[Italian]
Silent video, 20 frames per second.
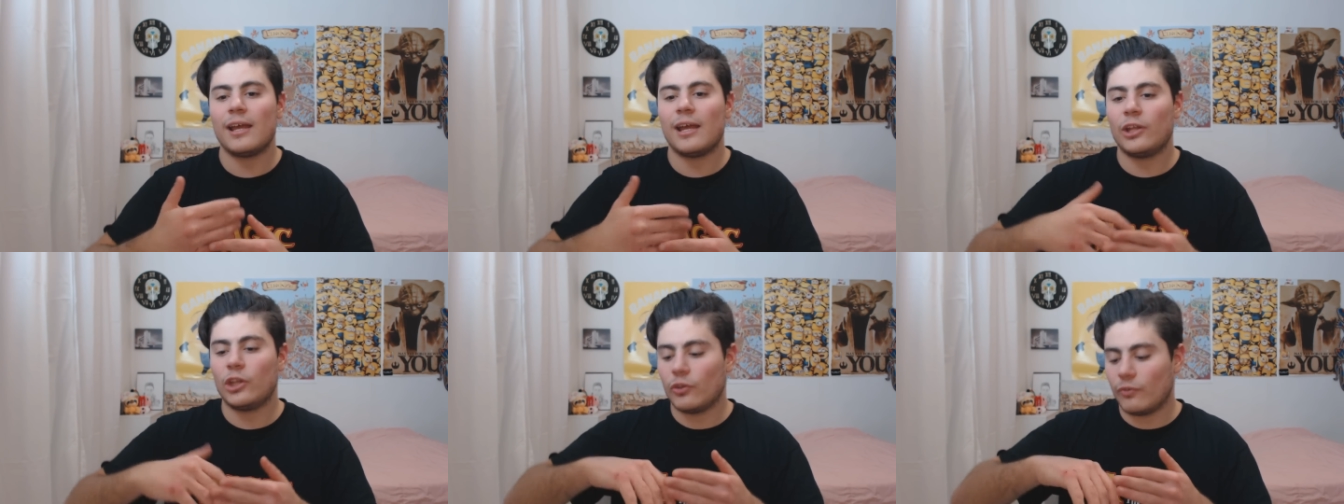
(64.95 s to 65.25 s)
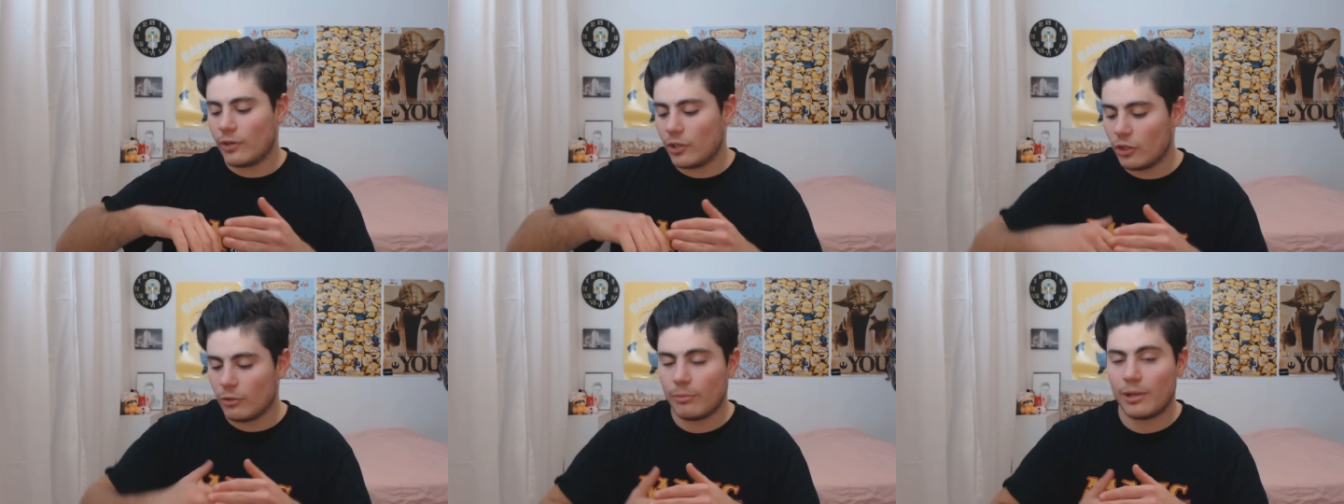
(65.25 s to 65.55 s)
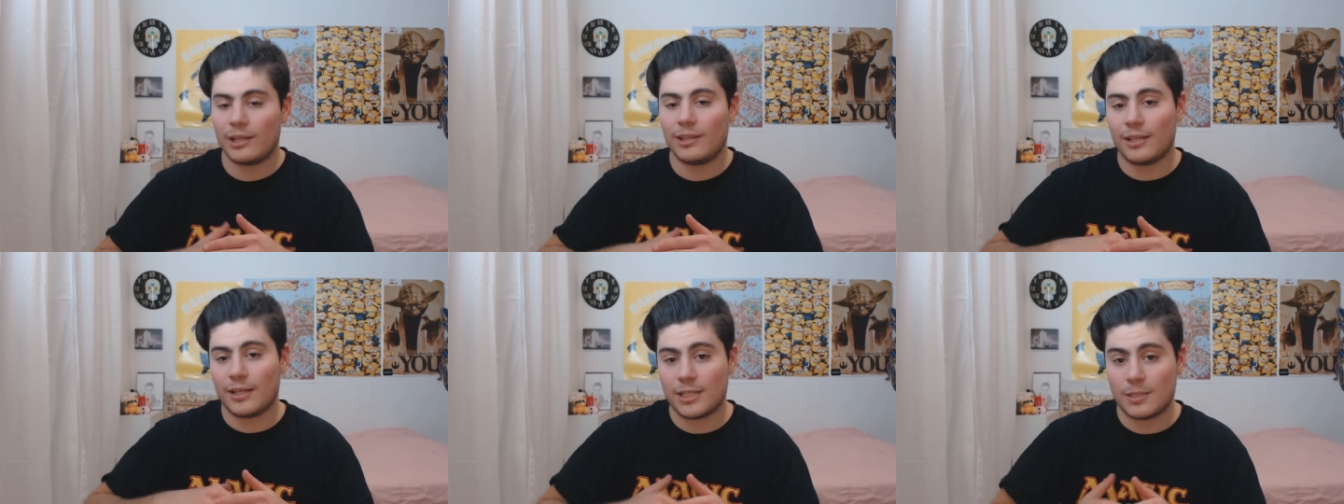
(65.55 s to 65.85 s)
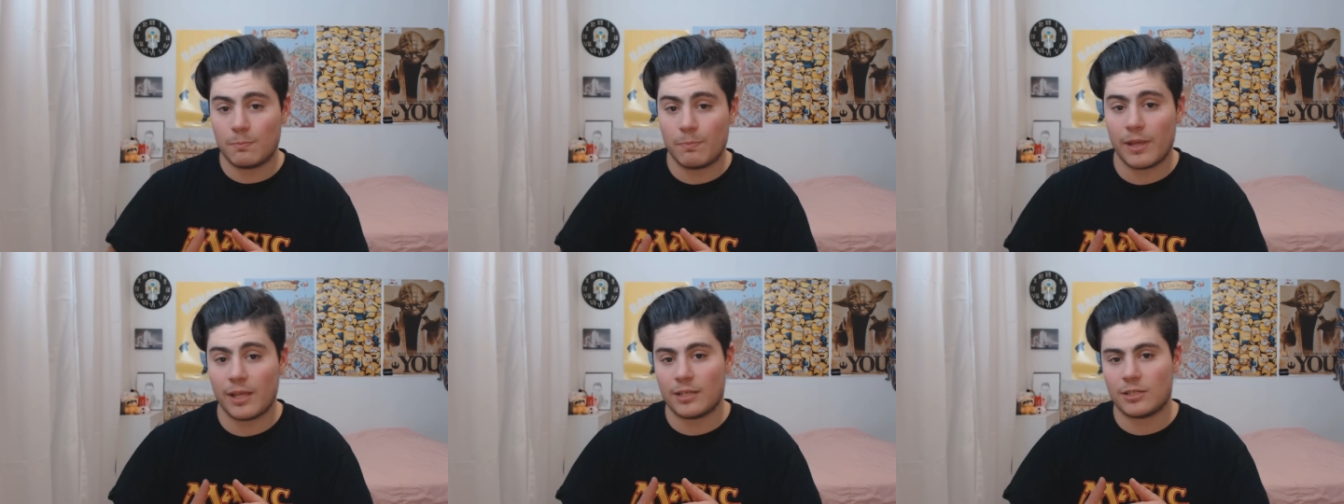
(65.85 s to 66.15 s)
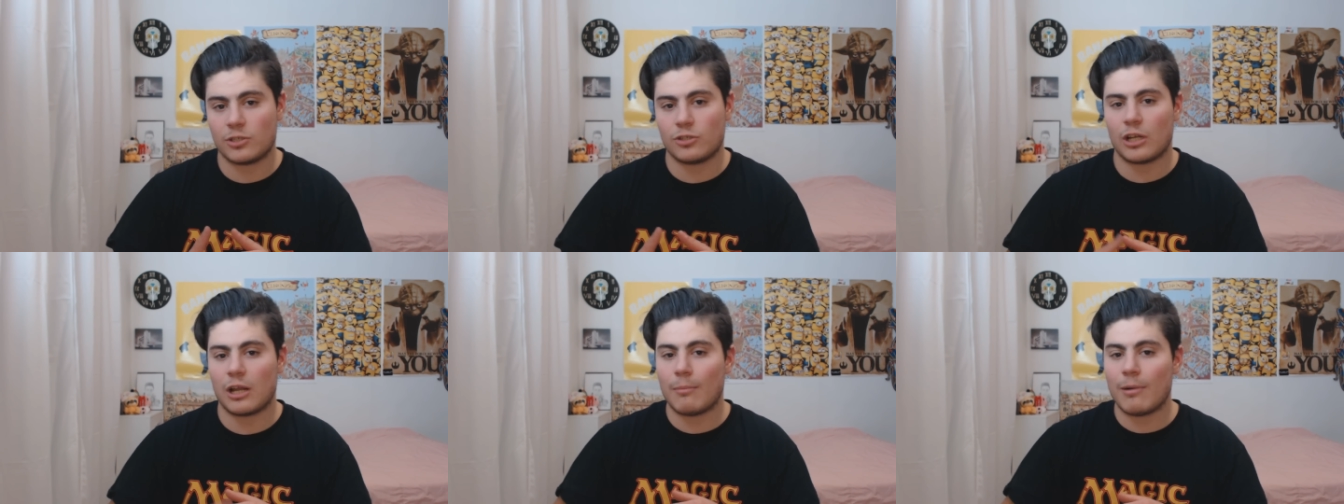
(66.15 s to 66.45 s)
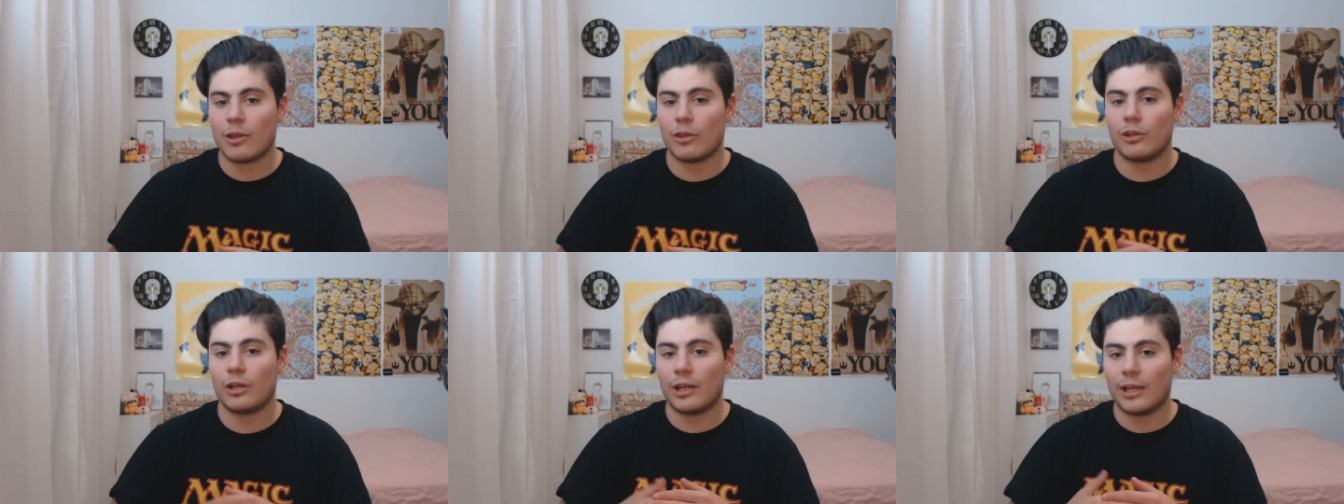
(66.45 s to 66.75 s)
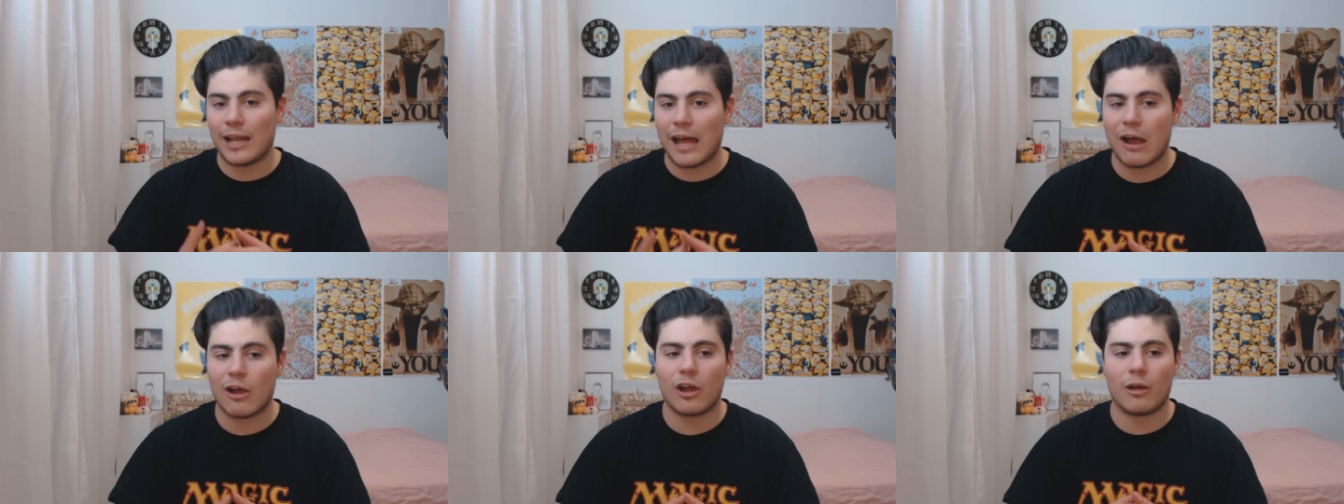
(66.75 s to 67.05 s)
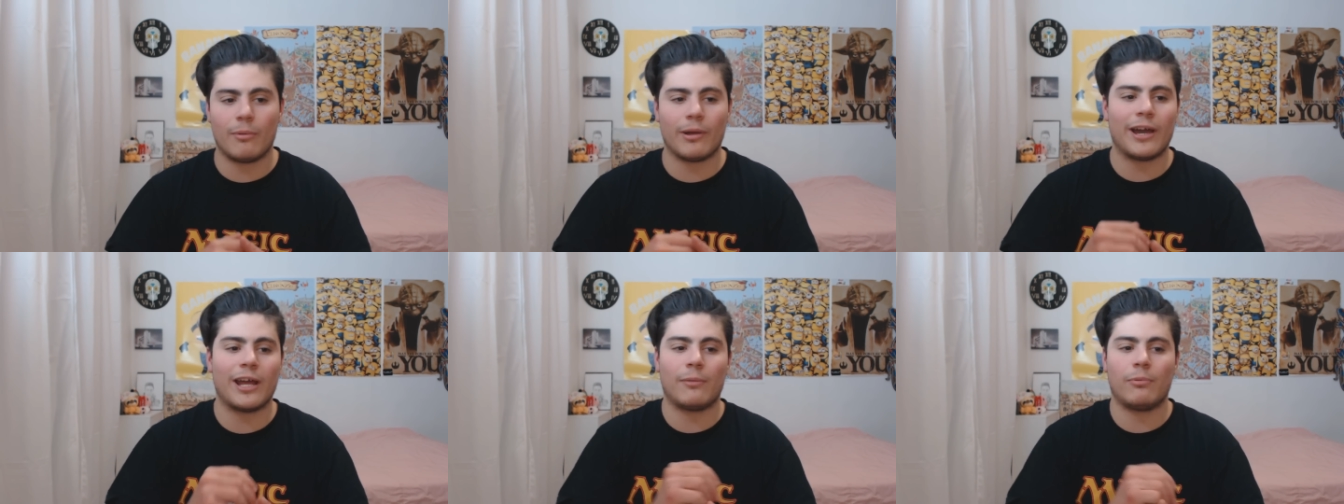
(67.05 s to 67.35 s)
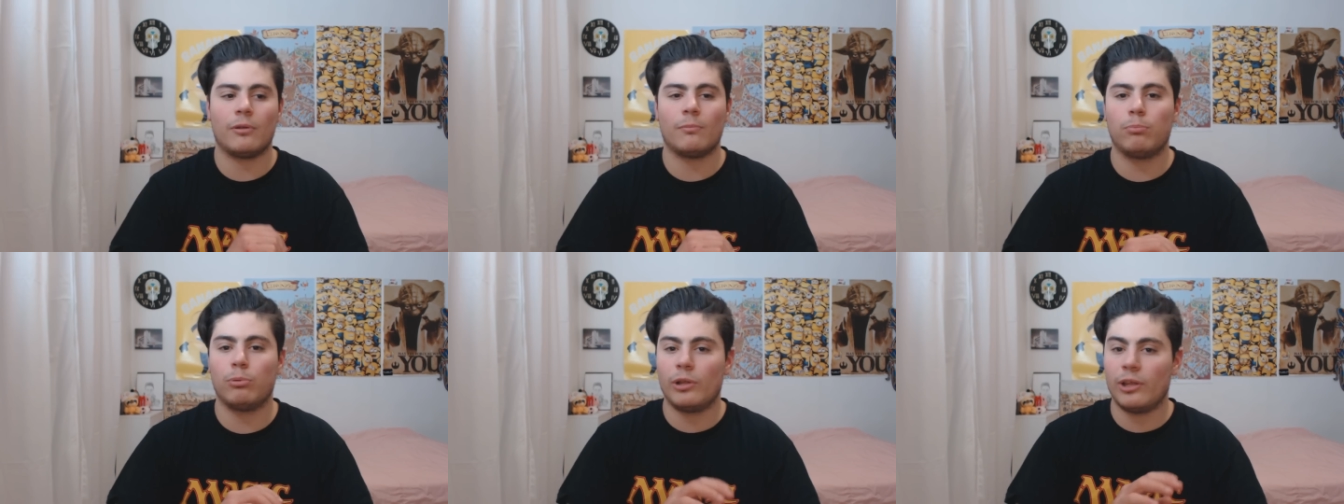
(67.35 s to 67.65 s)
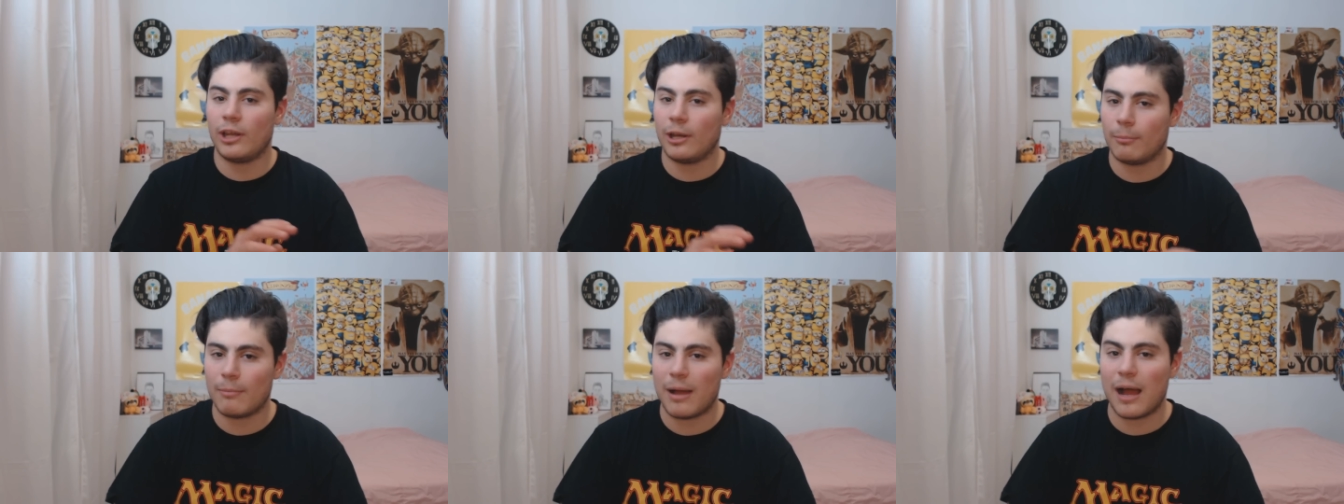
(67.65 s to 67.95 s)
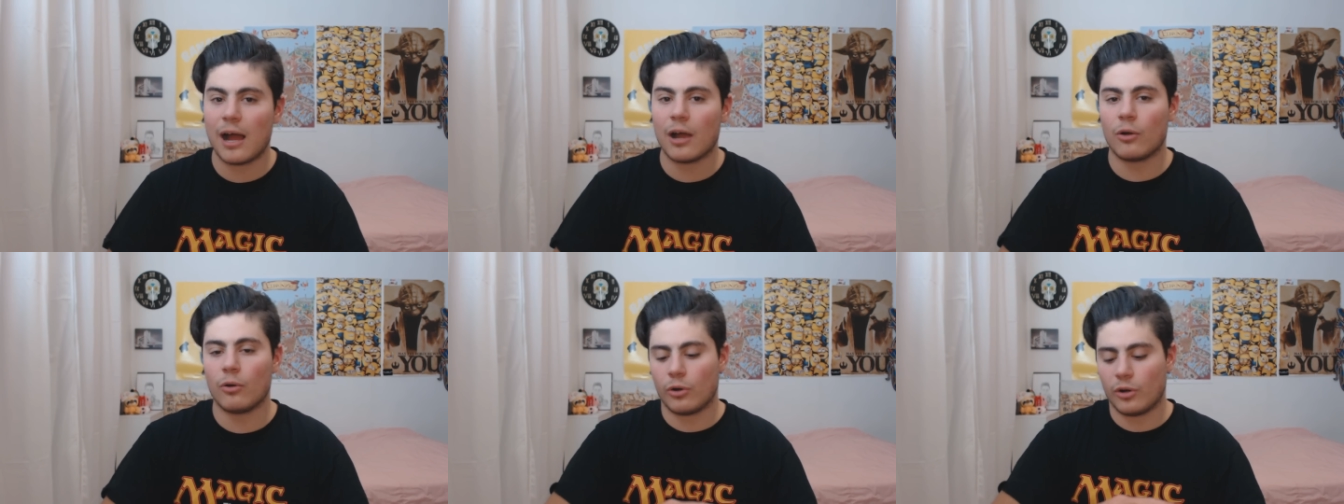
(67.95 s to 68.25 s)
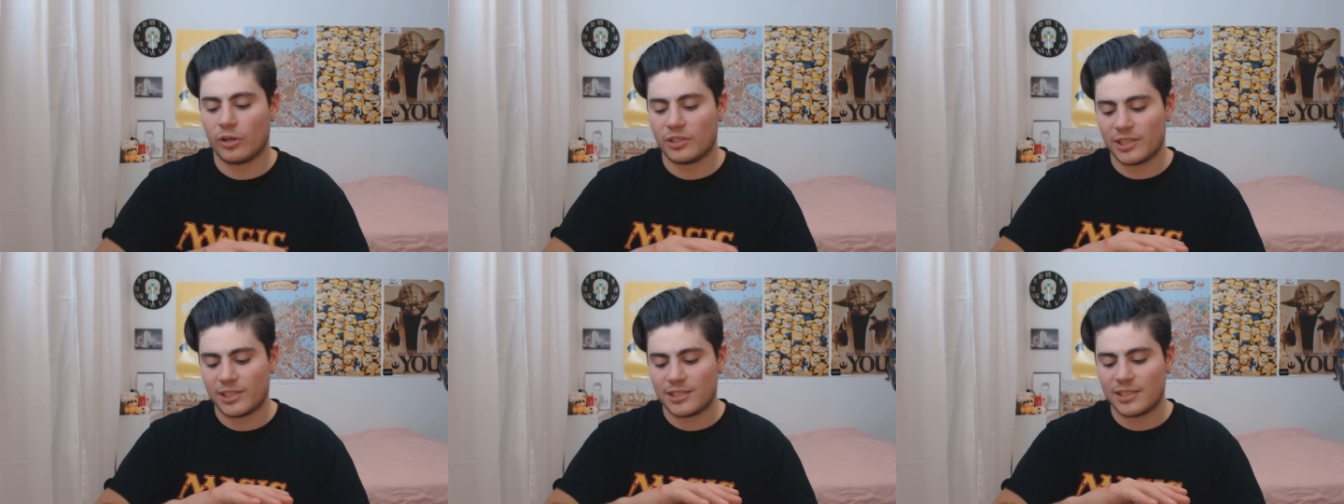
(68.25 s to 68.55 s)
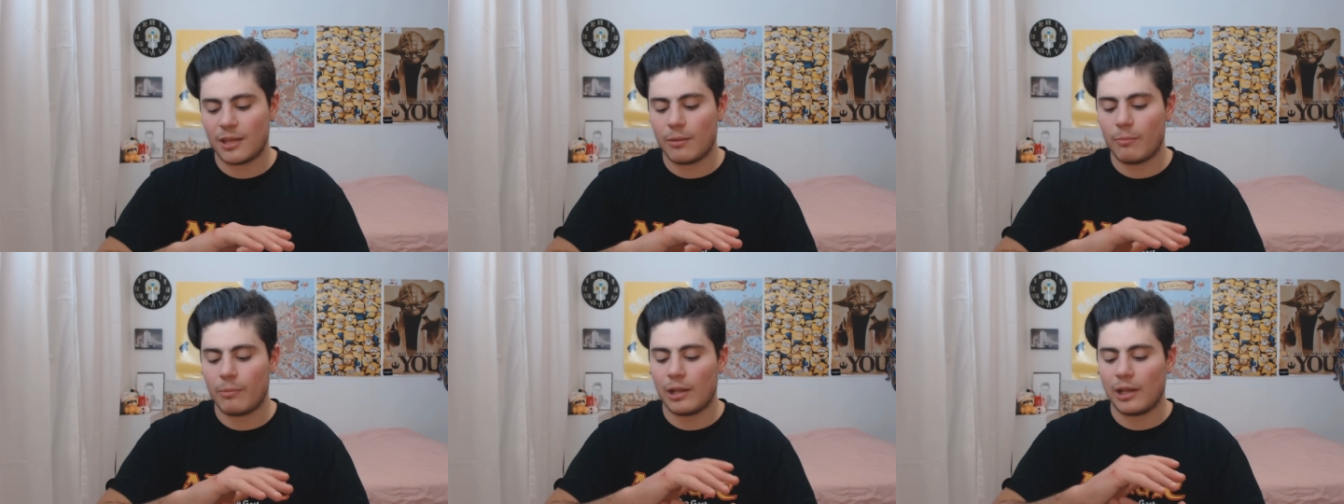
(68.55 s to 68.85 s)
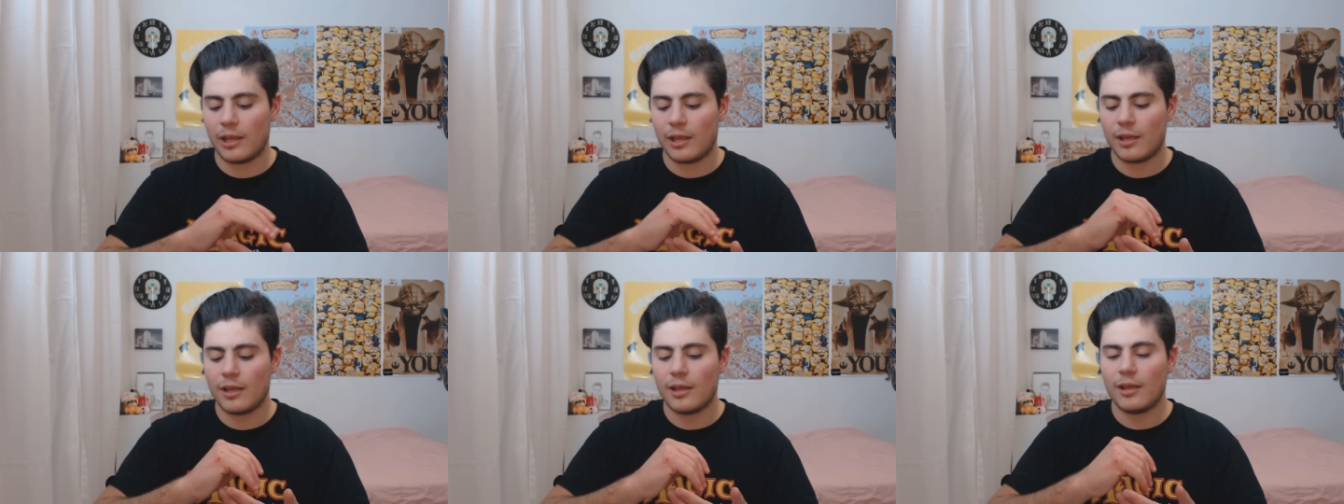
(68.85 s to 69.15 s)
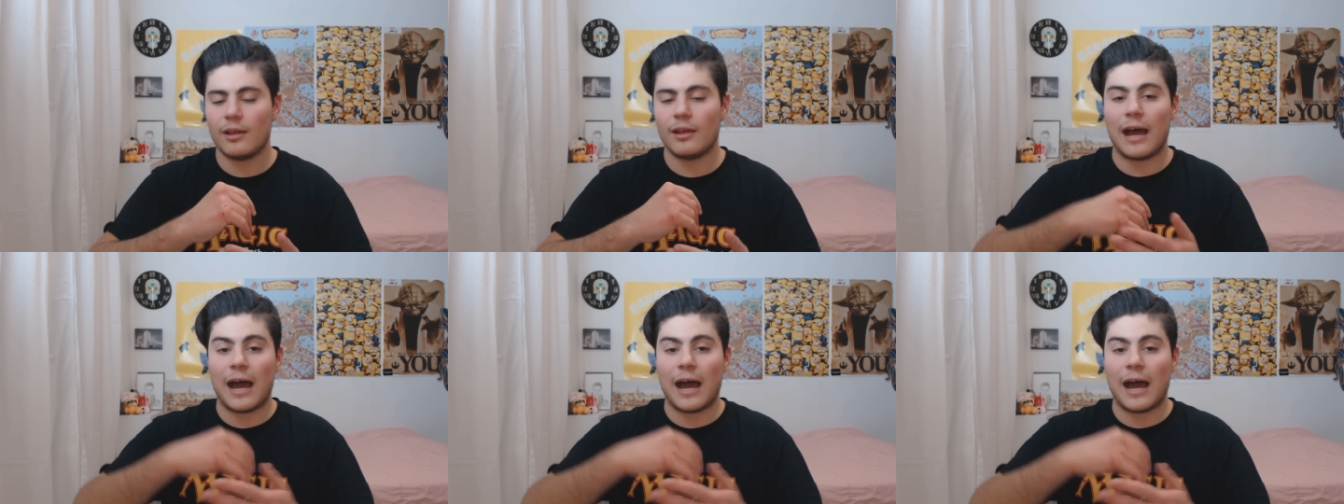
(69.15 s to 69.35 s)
e dovendo mettere spesso la mano nell'acqua magari per pulire il banco o cose simili,